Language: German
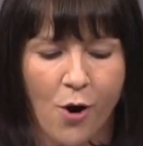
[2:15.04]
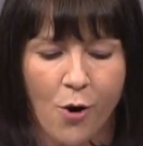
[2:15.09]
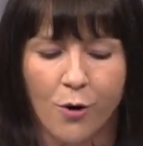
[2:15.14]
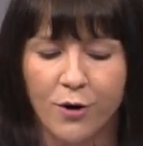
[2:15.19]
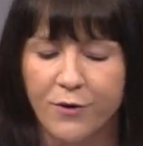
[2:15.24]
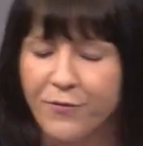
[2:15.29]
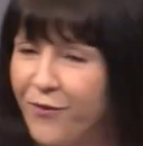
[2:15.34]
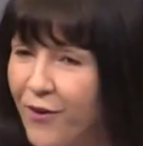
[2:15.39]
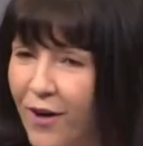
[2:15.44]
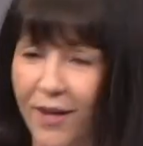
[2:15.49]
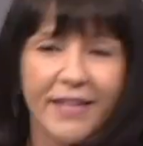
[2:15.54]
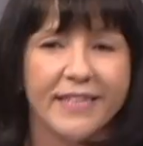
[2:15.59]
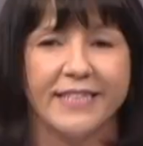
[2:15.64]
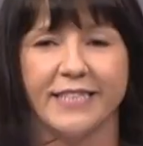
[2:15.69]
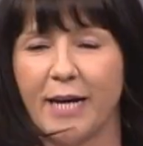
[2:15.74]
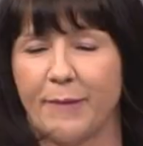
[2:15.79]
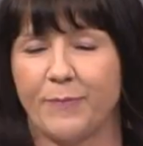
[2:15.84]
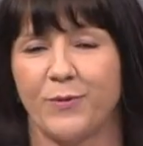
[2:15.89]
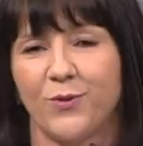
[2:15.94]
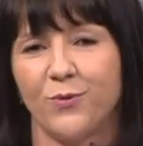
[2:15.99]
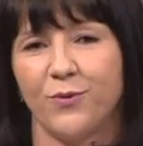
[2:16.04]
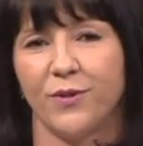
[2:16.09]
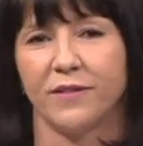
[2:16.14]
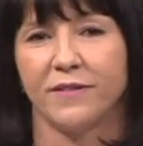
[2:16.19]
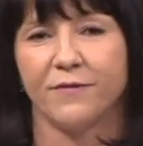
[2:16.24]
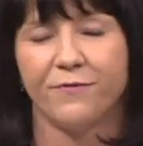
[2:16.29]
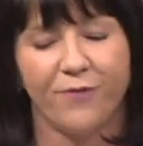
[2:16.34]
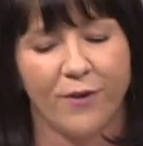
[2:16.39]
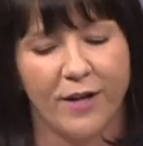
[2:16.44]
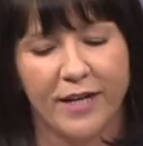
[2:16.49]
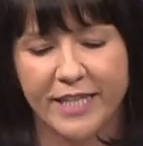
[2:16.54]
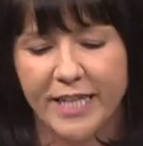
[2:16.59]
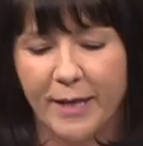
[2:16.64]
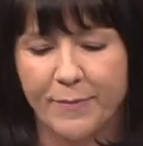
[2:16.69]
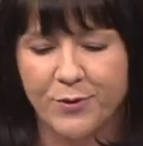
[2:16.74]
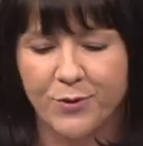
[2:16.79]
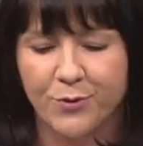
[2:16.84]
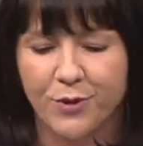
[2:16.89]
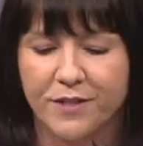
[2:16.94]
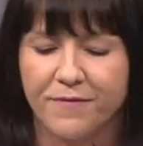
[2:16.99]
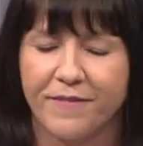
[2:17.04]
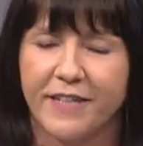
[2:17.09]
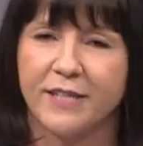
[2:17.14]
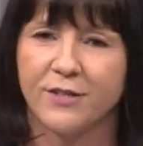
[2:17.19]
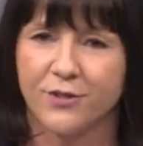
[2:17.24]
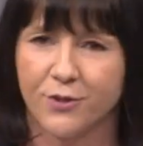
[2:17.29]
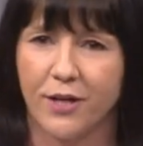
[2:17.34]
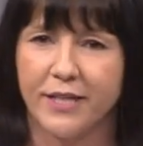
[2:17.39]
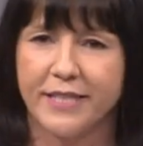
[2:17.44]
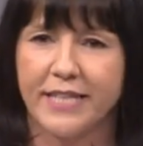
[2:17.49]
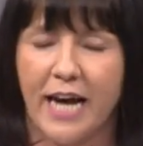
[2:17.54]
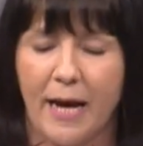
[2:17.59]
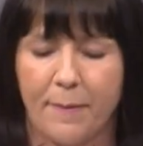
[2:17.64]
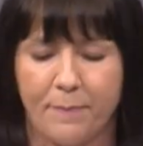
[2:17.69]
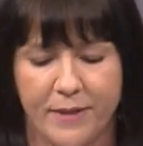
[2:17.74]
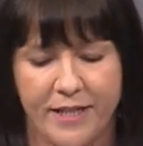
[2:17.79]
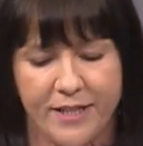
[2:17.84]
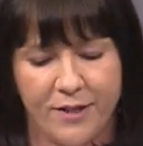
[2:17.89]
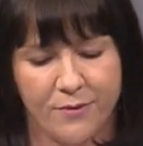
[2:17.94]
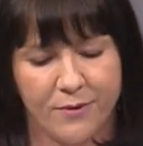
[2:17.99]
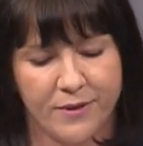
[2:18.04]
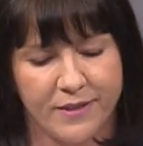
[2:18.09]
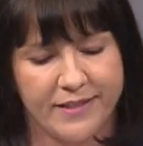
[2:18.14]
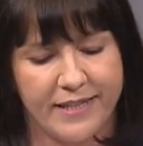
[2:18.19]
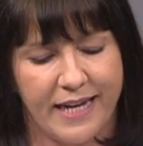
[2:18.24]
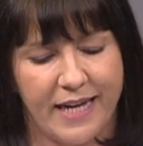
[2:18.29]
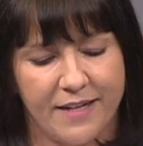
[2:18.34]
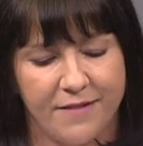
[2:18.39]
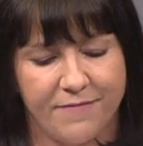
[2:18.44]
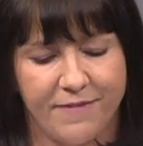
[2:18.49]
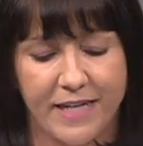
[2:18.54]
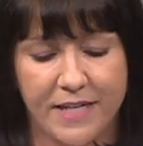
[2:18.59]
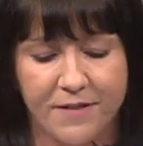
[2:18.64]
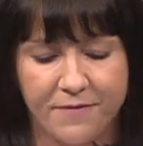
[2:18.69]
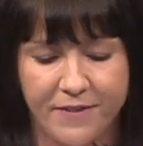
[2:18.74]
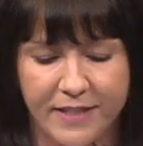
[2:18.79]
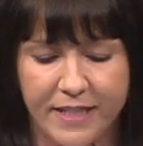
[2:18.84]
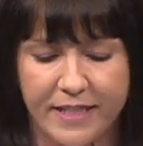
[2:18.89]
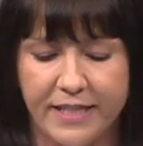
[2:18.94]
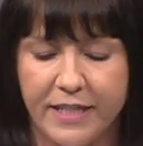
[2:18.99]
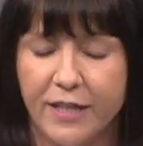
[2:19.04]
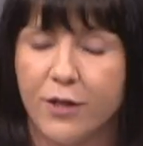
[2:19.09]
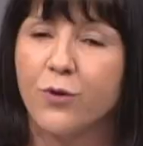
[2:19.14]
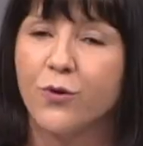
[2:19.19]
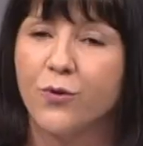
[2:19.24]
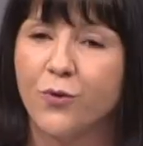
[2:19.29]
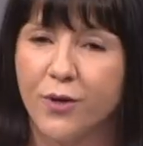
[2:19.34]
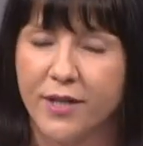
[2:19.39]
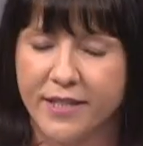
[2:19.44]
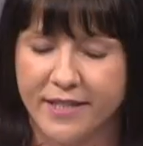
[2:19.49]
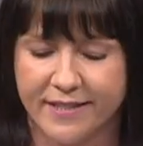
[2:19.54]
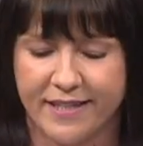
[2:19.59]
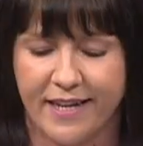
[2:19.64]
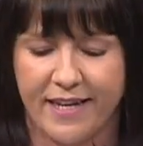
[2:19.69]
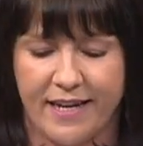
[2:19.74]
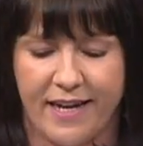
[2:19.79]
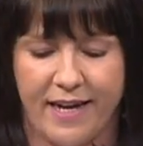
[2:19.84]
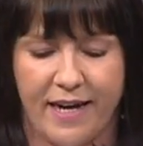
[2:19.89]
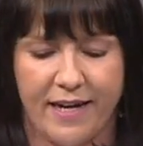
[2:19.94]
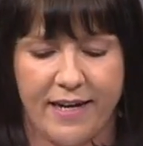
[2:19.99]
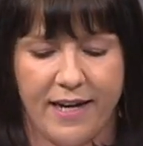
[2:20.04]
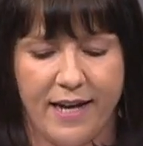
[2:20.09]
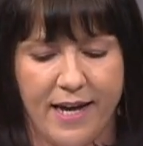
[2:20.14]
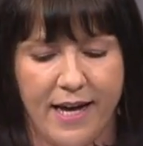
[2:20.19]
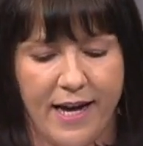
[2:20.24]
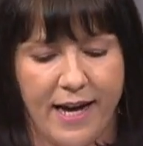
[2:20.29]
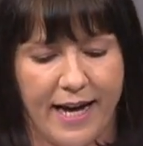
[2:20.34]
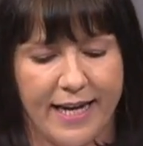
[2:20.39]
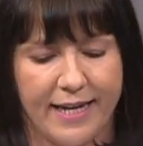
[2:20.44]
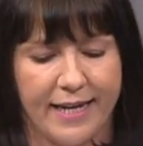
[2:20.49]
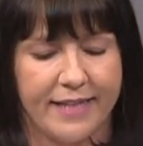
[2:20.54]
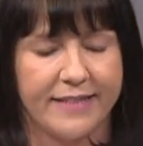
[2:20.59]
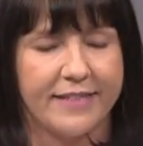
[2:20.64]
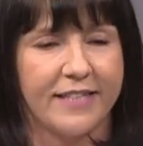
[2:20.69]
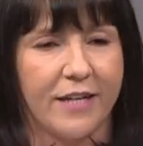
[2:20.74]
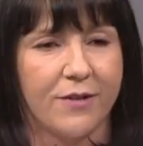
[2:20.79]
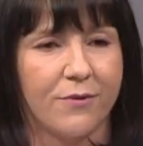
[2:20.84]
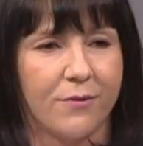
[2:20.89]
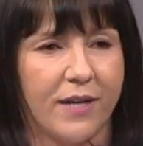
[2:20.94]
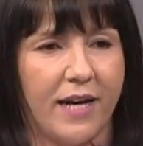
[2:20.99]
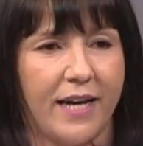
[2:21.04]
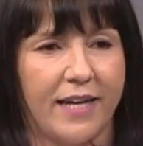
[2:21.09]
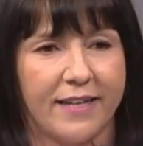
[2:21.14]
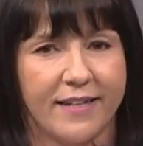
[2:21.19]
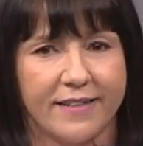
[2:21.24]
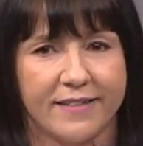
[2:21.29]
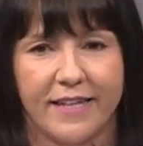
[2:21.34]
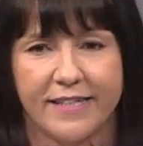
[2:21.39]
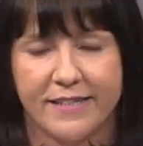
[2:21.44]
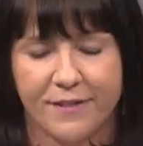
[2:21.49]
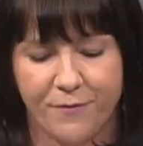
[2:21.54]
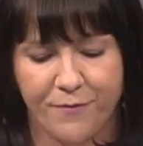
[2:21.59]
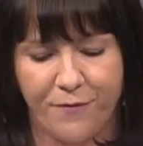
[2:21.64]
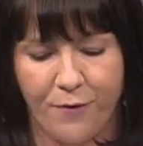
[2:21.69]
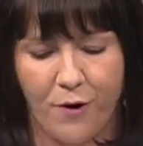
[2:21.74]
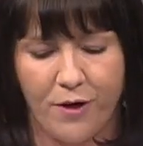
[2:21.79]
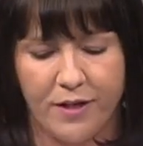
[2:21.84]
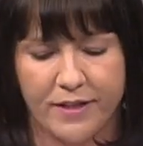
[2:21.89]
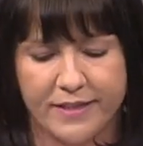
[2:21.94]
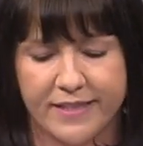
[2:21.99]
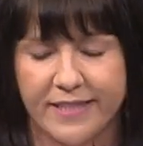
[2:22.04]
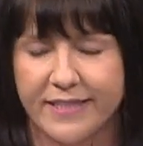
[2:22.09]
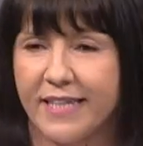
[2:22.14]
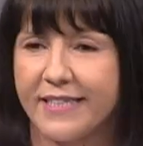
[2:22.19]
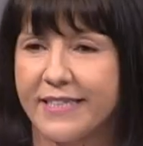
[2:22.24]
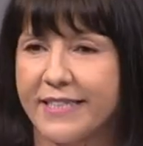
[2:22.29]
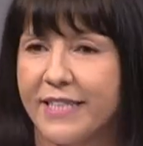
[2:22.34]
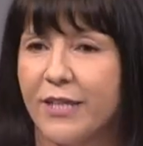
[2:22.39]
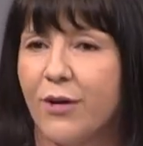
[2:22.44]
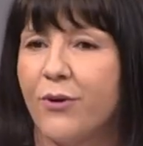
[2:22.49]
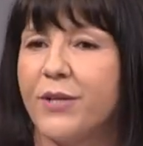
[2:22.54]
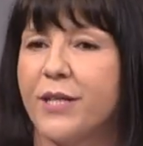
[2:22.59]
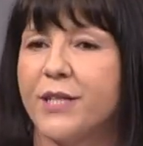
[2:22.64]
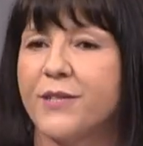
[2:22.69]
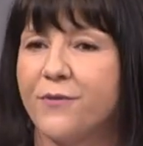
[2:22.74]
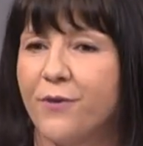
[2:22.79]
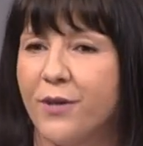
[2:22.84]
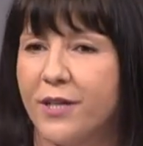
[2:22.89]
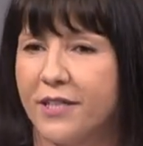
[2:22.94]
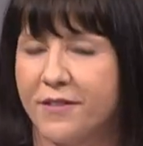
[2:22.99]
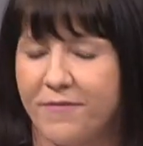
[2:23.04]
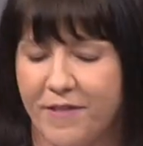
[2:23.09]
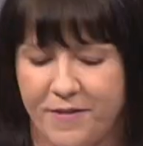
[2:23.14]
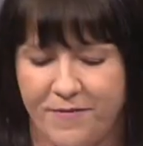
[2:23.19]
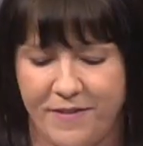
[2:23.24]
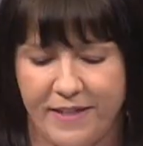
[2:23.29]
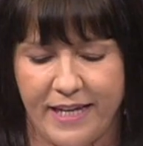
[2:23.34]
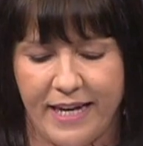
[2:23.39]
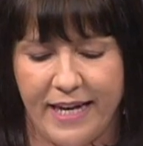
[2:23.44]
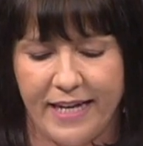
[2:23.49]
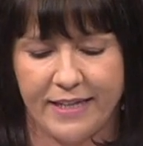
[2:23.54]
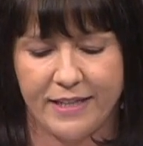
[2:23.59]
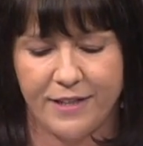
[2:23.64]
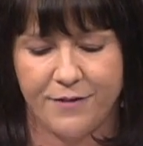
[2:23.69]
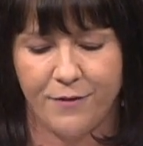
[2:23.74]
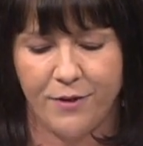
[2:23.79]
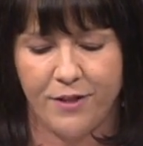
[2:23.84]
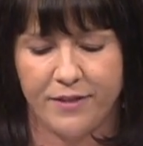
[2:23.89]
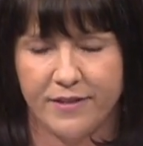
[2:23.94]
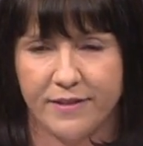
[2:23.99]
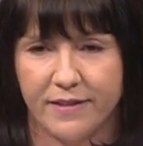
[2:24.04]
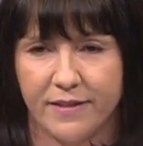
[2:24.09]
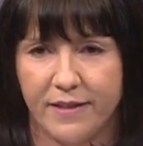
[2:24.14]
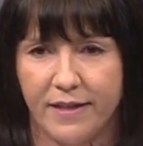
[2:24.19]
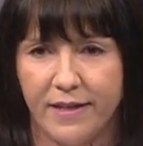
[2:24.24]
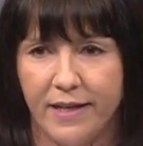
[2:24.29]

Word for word: Und völlig absurd, völlig absurd werden solche Ablehnungen dann, wenn wie hier kurz danach ein Antrag oder ein Gesetz folgt, das genau das fordert, was wir ja eigentlich wollten.